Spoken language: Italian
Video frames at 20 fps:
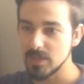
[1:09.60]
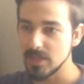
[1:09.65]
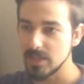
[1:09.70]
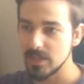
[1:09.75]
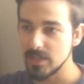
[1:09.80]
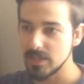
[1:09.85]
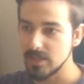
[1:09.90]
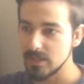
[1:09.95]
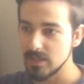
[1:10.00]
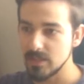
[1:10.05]

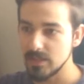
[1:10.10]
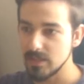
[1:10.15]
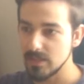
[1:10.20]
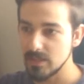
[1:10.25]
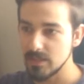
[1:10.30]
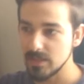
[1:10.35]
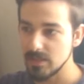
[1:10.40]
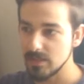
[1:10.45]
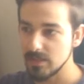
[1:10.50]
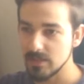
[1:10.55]

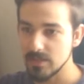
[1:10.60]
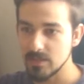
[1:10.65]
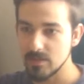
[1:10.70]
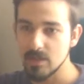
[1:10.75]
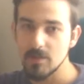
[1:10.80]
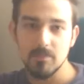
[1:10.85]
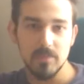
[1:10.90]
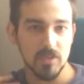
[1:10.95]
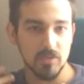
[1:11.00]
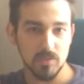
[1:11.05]
e
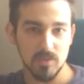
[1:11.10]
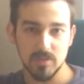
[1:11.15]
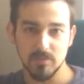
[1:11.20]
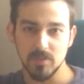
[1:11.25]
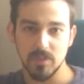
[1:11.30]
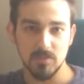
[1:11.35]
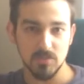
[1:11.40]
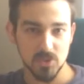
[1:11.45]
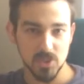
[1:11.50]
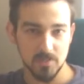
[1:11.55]
nemmeno io
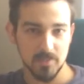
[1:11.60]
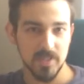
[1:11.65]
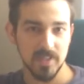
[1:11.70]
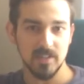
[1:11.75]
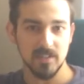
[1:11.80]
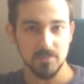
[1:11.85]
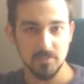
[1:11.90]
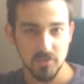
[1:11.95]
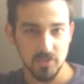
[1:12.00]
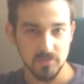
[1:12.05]
volevo sapere
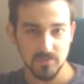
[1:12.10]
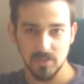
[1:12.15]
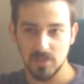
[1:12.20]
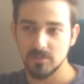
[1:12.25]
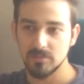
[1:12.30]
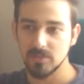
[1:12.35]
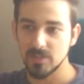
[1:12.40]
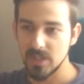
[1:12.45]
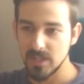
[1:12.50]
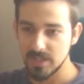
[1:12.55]
di più,
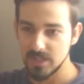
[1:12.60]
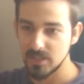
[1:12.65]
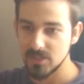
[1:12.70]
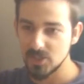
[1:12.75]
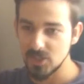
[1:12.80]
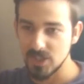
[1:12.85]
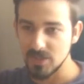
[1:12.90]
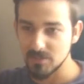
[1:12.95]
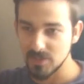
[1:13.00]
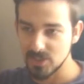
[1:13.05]
volevo andare al
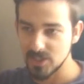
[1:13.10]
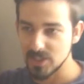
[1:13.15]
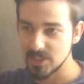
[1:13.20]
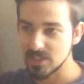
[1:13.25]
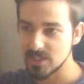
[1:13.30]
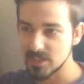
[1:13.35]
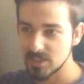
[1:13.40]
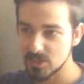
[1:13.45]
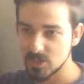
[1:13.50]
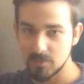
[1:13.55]
cinema
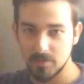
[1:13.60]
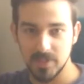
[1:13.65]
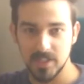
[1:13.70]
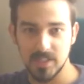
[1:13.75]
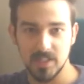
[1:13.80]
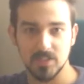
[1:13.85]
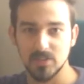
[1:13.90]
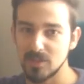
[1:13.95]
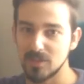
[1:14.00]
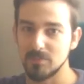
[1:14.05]
senza
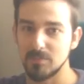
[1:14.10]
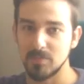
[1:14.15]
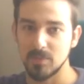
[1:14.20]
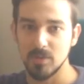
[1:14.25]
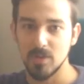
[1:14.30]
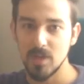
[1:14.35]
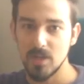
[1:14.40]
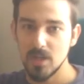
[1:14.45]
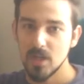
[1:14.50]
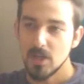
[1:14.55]
saperne
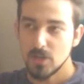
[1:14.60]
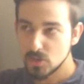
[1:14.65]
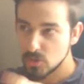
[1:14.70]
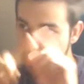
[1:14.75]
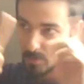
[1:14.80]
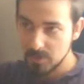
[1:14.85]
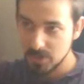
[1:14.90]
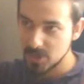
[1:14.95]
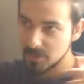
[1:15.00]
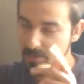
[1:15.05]
troppo,
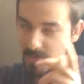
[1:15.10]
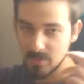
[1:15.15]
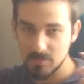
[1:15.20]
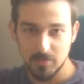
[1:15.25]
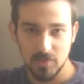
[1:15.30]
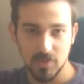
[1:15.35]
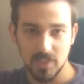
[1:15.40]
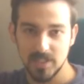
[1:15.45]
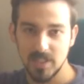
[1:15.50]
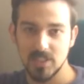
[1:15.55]
solo per sapere un
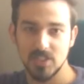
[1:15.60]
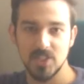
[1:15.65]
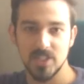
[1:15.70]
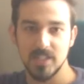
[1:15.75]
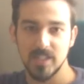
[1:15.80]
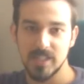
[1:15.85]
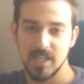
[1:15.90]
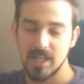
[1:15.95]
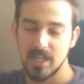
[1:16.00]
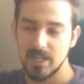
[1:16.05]
po' l'idea
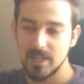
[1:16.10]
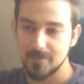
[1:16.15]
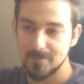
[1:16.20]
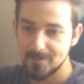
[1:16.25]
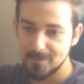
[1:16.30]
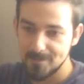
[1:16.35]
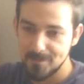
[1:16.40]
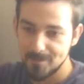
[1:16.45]
generale.